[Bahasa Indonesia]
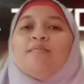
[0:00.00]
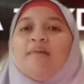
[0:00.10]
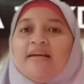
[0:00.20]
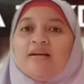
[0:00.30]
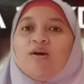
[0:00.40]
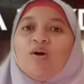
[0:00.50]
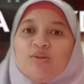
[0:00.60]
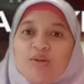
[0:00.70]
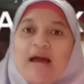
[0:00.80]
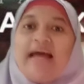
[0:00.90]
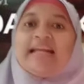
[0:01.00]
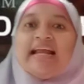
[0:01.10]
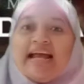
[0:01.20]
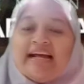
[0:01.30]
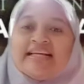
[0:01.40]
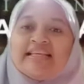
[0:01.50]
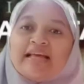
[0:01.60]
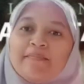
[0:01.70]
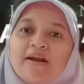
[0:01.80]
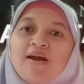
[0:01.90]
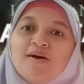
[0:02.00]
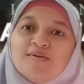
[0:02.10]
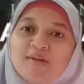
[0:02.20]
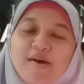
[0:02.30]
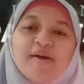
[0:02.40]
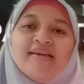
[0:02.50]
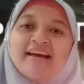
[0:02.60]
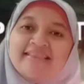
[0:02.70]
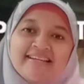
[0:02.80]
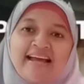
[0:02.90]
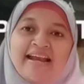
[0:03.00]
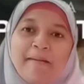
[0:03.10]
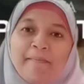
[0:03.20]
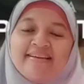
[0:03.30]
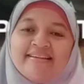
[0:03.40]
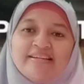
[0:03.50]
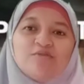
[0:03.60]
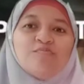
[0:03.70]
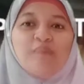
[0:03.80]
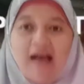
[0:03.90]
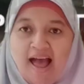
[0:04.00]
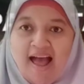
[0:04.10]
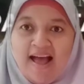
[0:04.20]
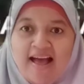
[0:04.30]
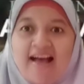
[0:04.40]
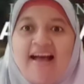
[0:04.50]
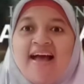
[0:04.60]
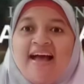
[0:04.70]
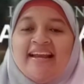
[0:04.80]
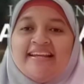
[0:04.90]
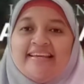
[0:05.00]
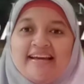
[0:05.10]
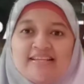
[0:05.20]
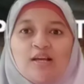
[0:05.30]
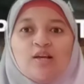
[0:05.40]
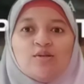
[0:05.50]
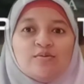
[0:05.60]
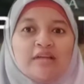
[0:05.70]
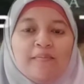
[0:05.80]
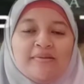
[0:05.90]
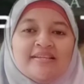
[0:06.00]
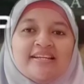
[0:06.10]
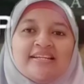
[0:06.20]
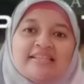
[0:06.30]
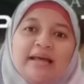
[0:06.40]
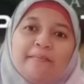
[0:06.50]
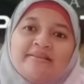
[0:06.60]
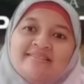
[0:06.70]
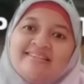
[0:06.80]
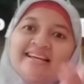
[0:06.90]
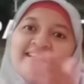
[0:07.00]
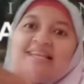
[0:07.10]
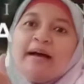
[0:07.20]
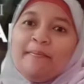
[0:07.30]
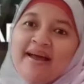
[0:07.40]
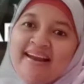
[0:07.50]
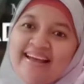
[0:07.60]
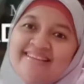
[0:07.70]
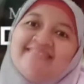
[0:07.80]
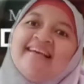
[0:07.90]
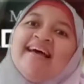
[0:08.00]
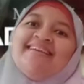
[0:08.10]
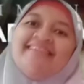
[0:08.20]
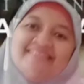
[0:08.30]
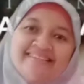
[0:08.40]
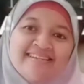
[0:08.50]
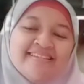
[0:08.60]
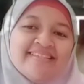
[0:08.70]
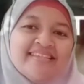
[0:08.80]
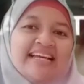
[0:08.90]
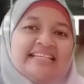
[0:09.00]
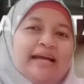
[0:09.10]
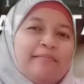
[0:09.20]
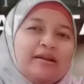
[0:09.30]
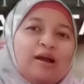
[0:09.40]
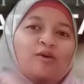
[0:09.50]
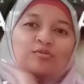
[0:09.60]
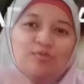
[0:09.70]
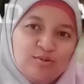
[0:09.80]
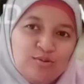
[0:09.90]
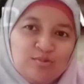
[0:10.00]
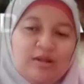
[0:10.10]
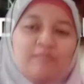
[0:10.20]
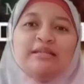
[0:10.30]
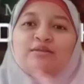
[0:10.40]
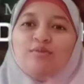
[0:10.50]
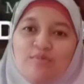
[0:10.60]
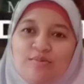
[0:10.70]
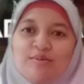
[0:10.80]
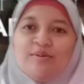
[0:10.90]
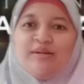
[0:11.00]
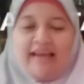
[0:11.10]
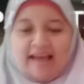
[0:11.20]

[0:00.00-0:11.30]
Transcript: Baik, kodo adalah ketetapan Allah yang tidak dapat diubah alias sudah menjadi ketetapan sejak zaman azali sejak zaman dahulu itu sudah begitu ya